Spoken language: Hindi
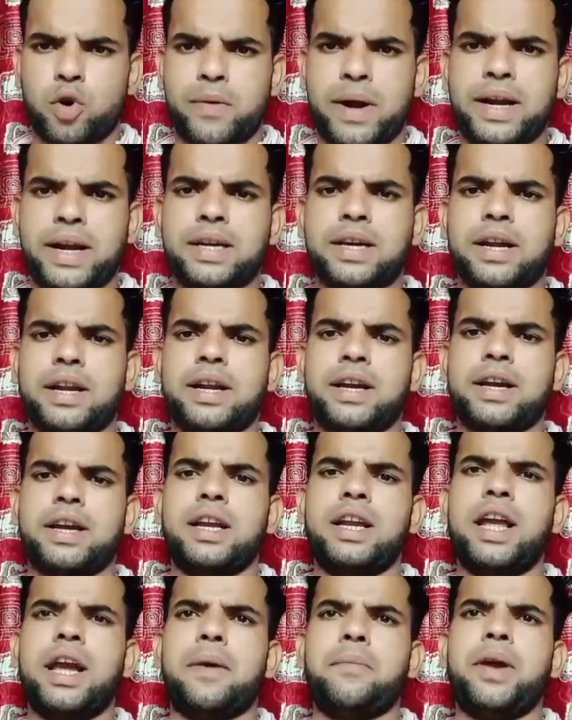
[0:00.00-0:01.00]
प्रोवाइड करने
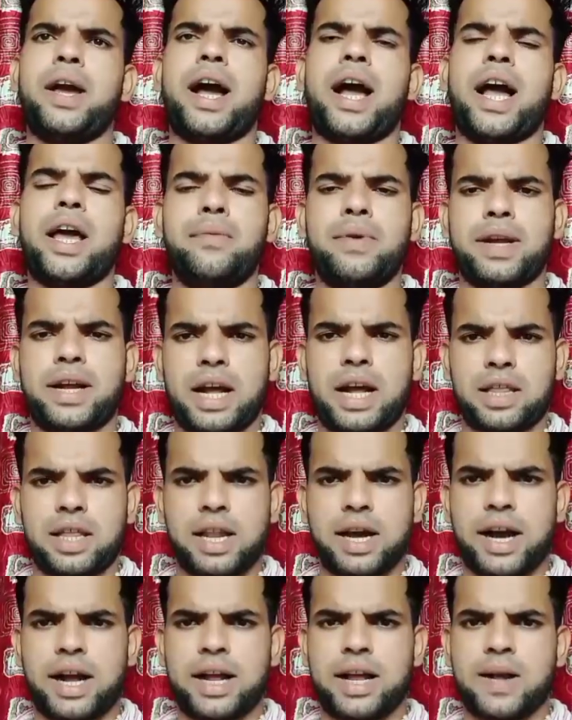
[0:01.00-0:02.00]
के लिए हमें आई वी कैद
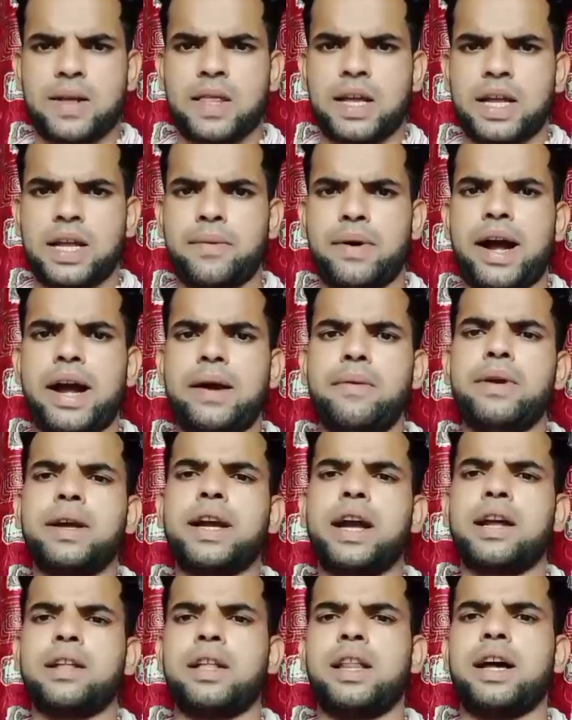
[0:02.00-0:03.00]
लगाया जाता है जब आई वी
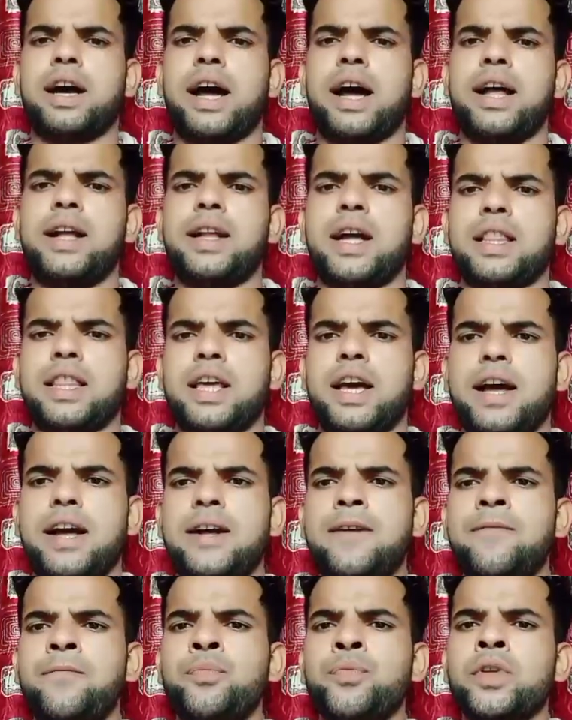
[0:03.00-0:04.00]
कैद लगाया जाता
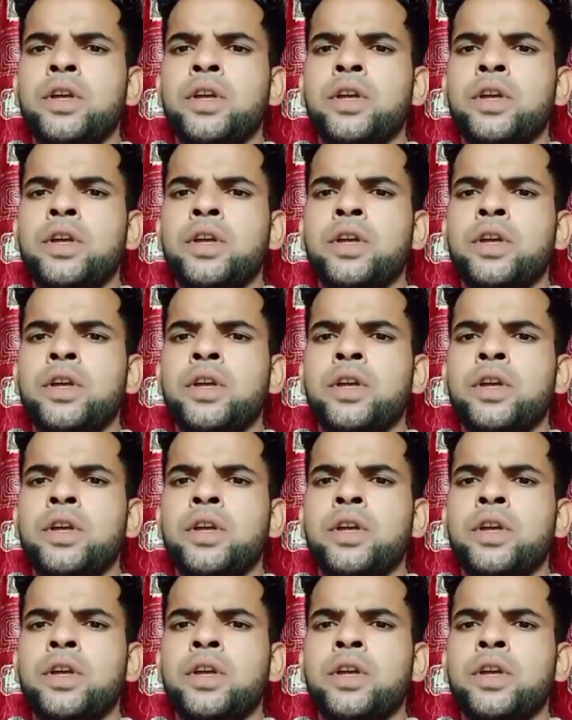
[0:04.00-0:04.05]
है